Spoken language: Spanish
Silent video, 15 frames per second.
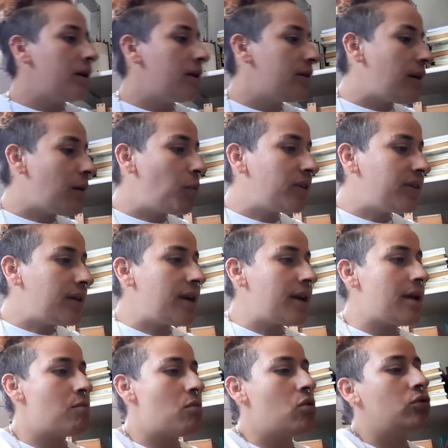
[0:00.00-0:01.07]
Después
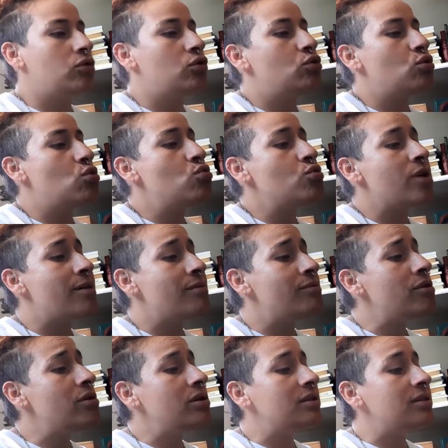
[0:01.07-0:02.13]
tenemos una
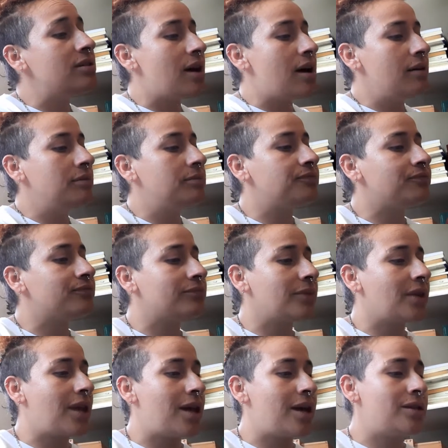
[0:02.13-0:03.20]
bolsa
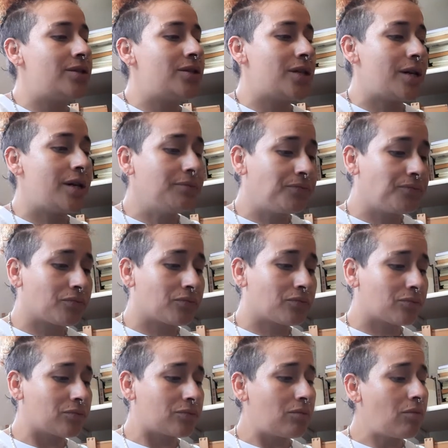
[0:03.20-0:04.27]
hecha
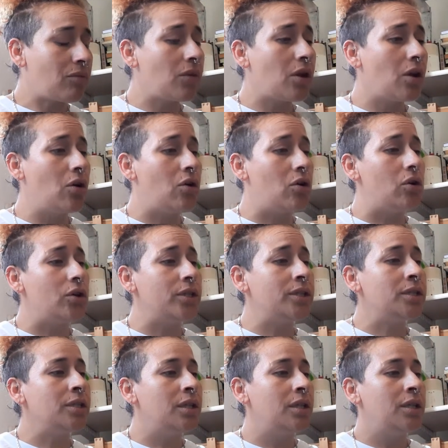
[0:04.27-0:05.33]

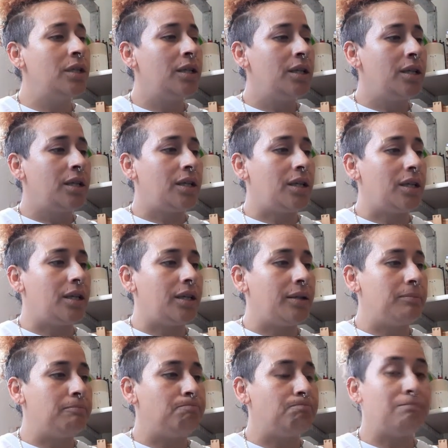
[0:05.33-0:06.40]
con
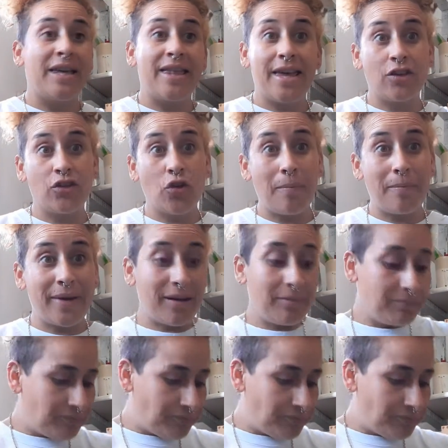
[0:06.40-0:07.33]
em, media sombra.